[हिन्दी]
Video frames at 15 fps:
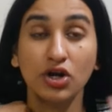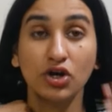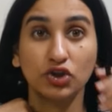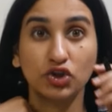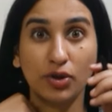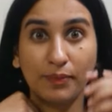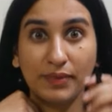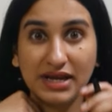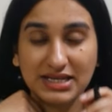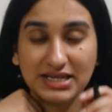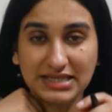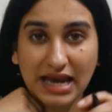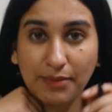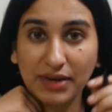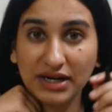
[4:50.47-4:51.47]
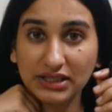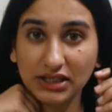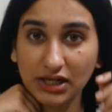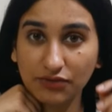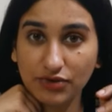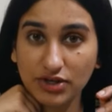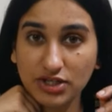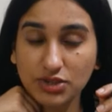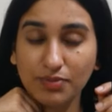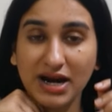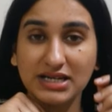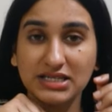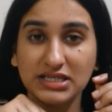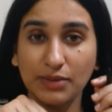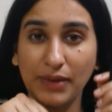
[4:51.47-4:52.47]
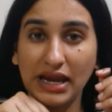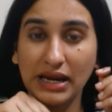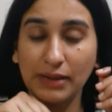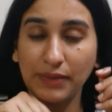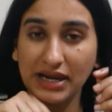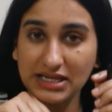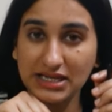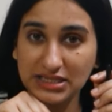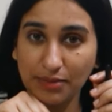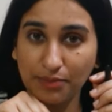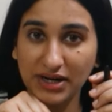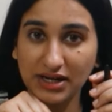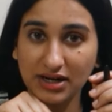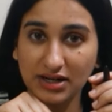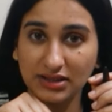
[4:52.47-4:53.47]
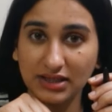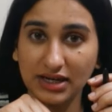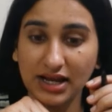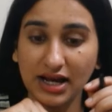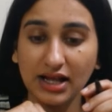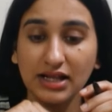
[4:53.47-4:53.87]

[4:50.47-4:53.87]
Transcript: तो अपने असाइनमेंट थर्टी फर्स्ट मार्च से पहले पहले सबमिट कर देना